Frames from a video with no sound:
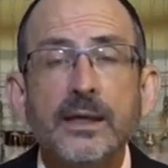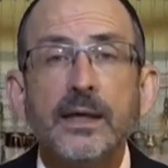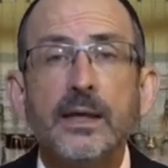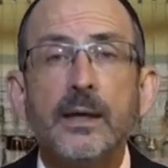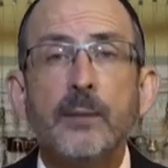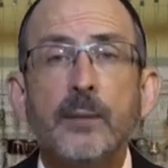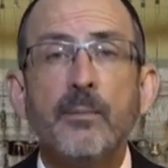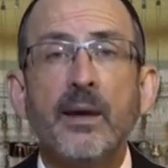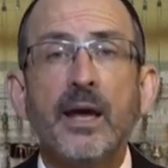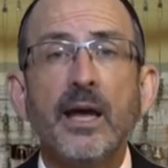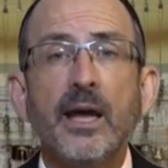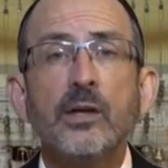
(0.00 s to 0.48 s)

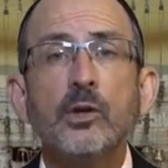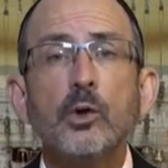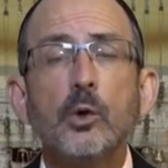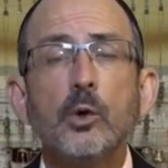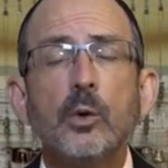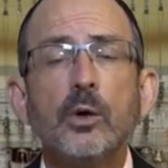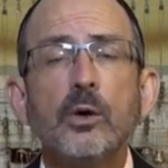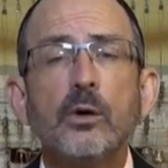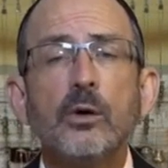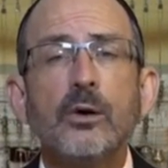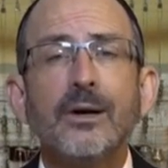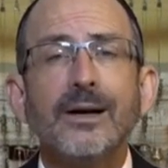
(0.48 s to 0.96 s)

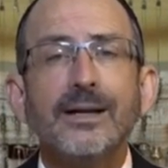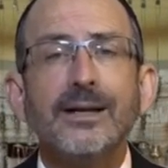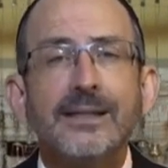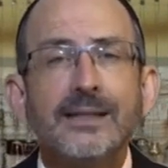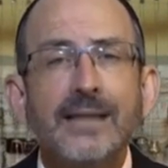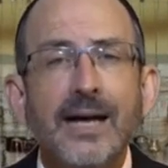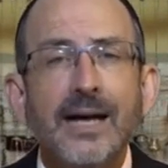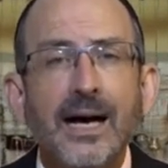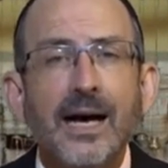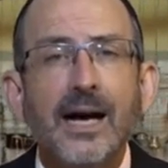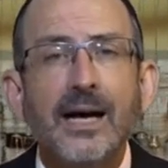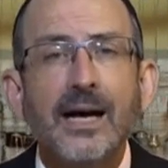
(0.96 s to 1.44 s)

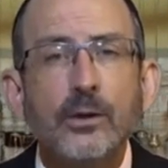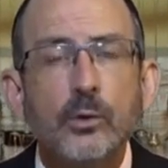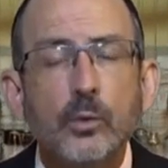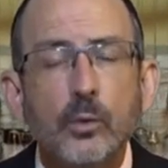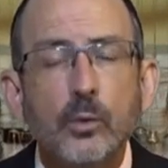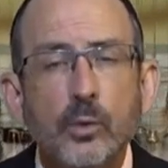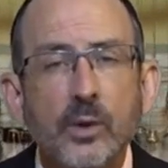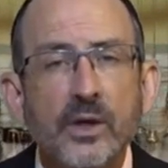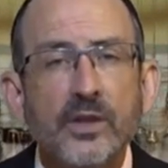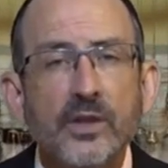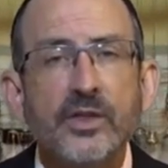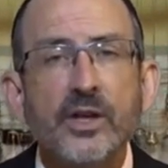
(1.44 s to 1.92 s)
«Эммануил —
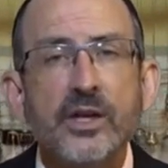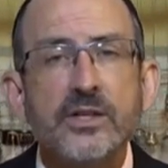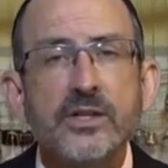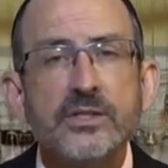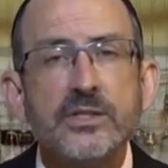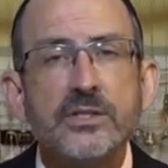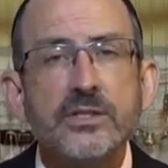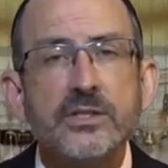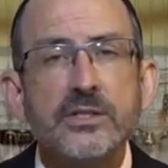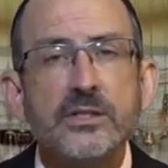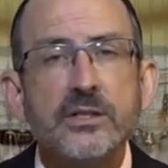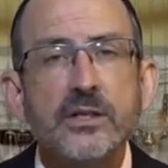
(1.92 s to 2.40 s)
Бог с
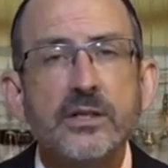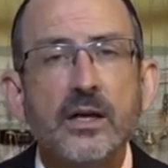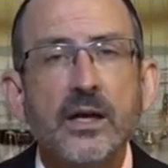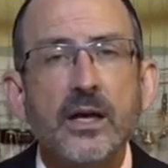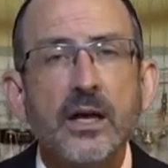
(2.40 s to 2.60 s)
нами».